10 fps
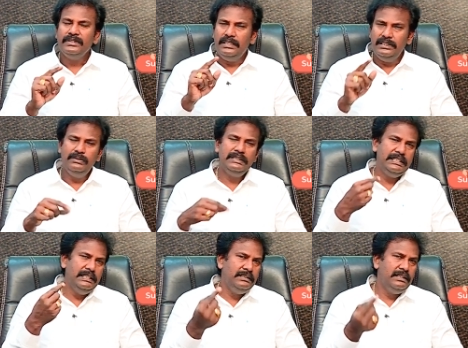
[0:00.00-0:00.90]
அஞ்சு வருஷம்
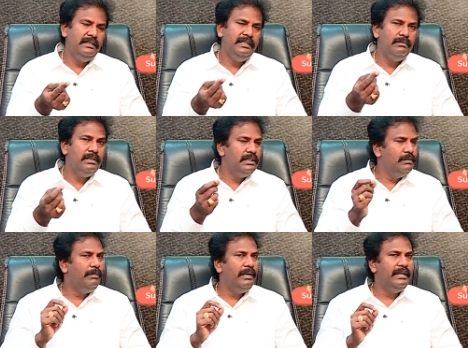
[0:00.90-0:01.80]
கழித்து அதே நபரை
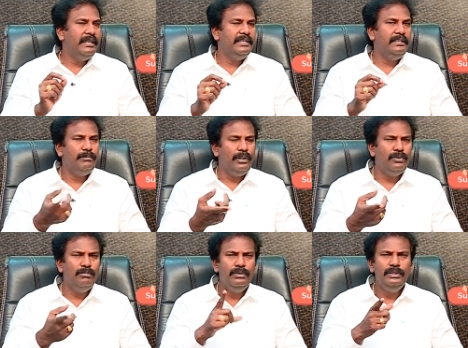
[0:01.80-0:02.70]
திரும்ப பார்க்குறீங்க
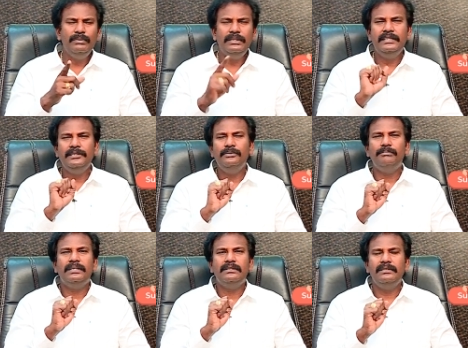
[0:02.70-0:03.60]
பார்க்கும் பொழுது இவர் எங்கேயோ
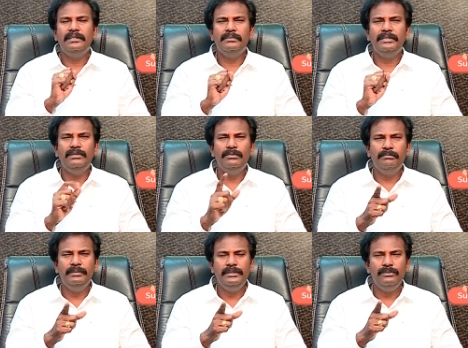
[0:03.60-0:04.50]
பார்த்துருக்குறோமே இவர்
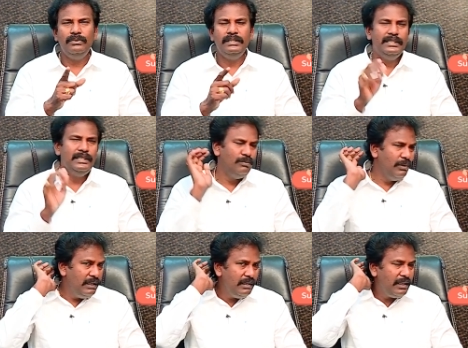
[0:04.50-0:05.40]
பேர் கூட என்ன
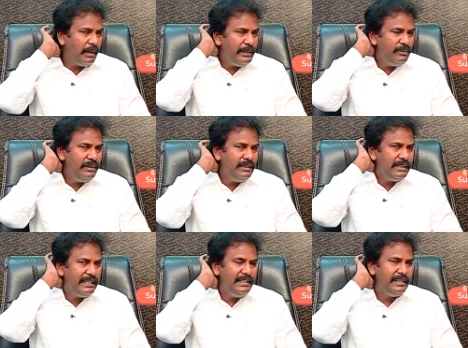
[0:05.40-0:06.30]
போல அப்படின்னு சொல்லிட்டு
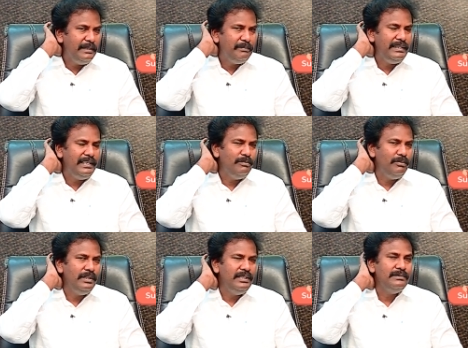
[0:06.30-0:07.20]
கையை அங்கேயே பின்னாடி
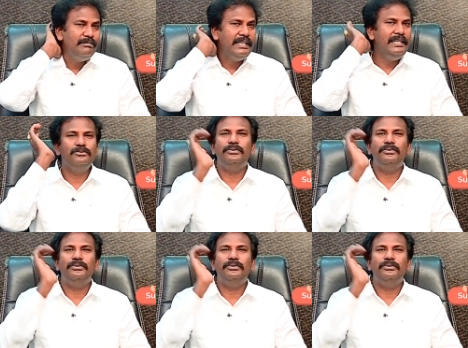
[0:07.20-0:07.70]
போய் மண்டையில்